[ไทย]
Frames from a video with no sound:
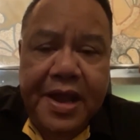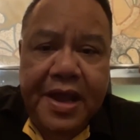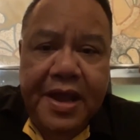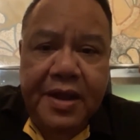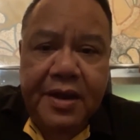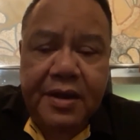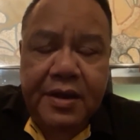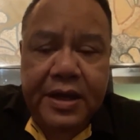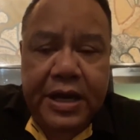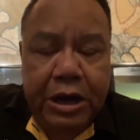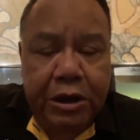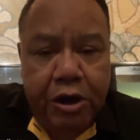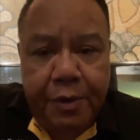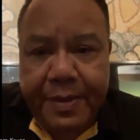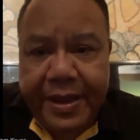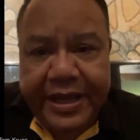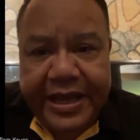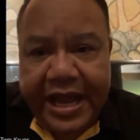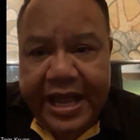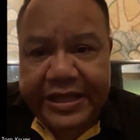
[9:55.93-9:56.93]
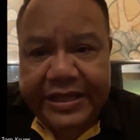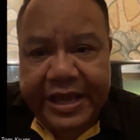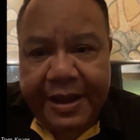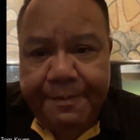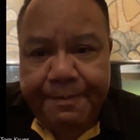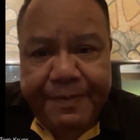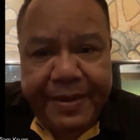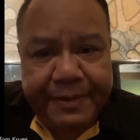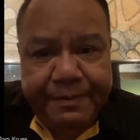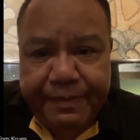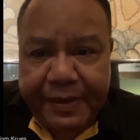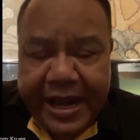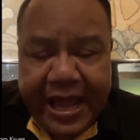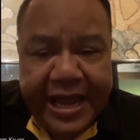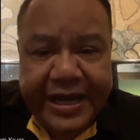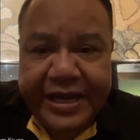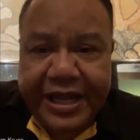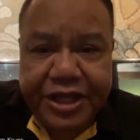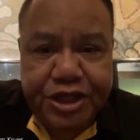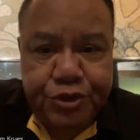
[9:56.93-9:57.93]
นะเขาก็มีการทำผิดพ
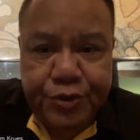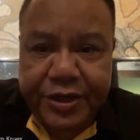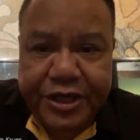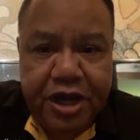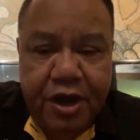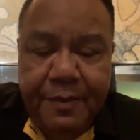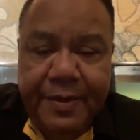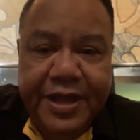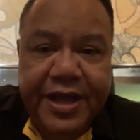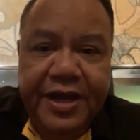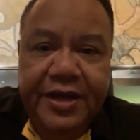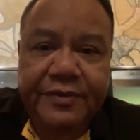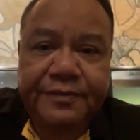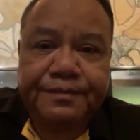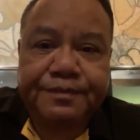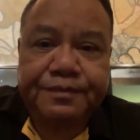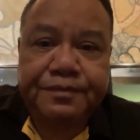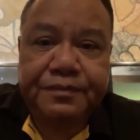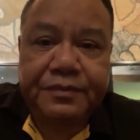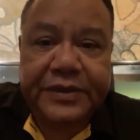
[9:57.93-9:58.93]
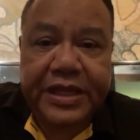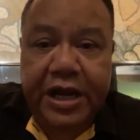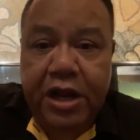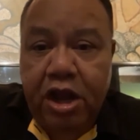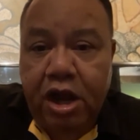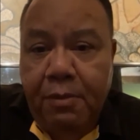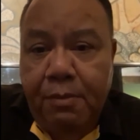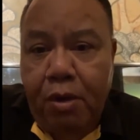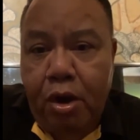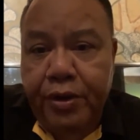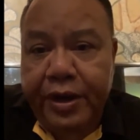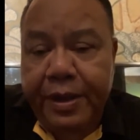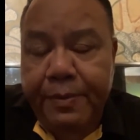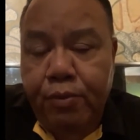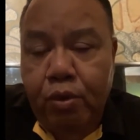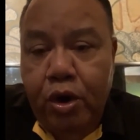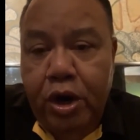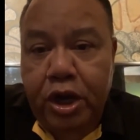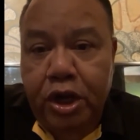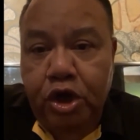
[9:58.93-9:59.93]
ลาดในชีวิตเข้ามาเยอะแต่เราก็มอง
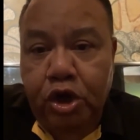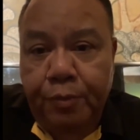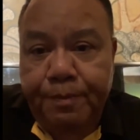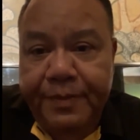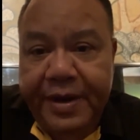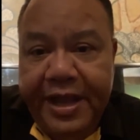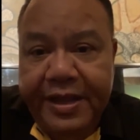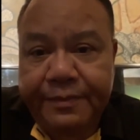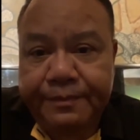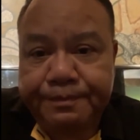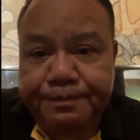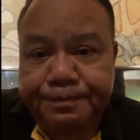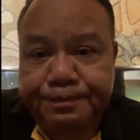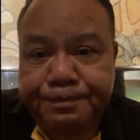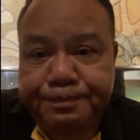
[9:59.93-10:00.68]
ได้บวกกับลบนะ